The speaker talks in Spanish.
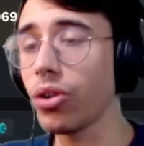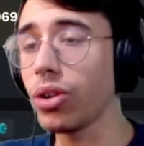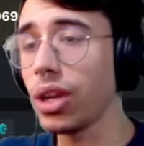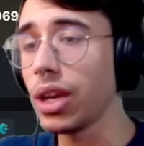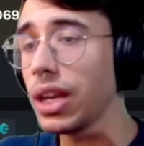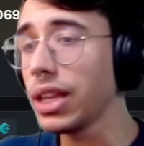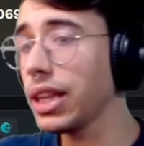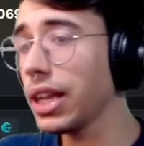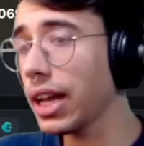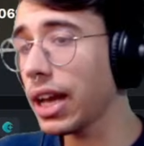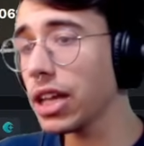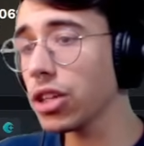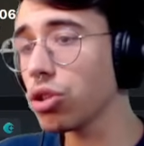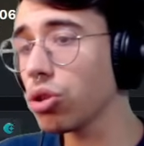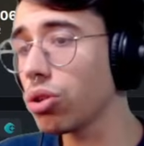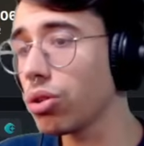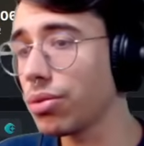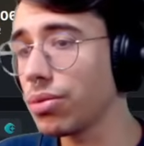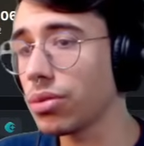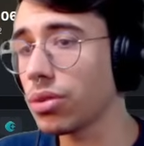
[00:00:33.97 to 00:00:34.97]
Y en este
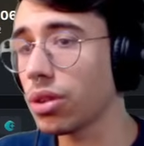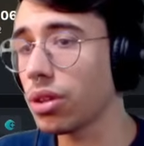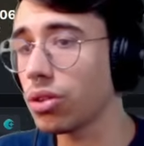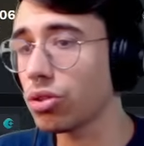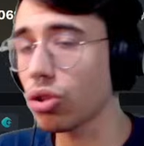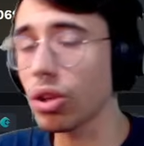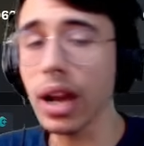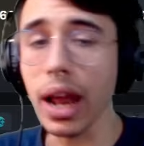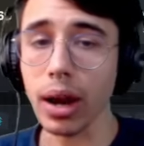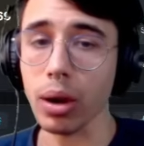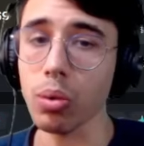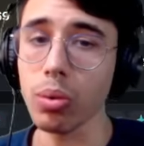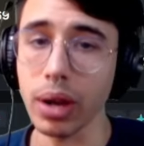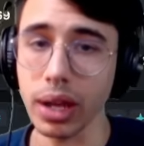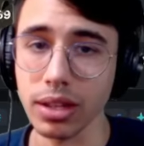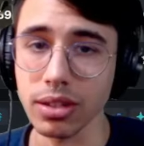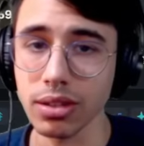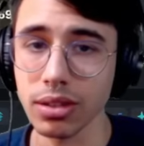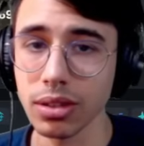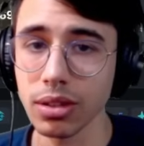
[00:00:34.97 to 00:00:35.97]
caso son las
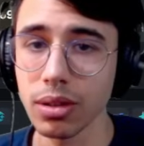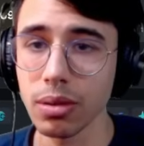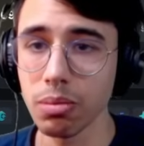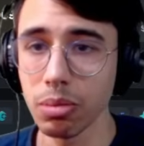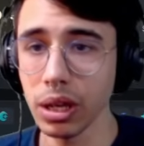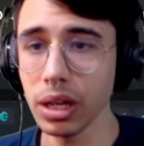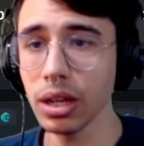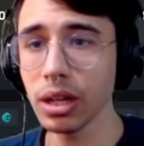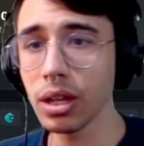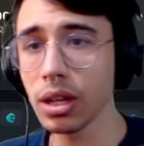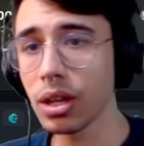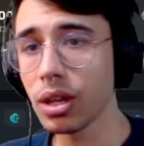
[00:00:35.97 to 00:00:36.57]
runas, ¿bien?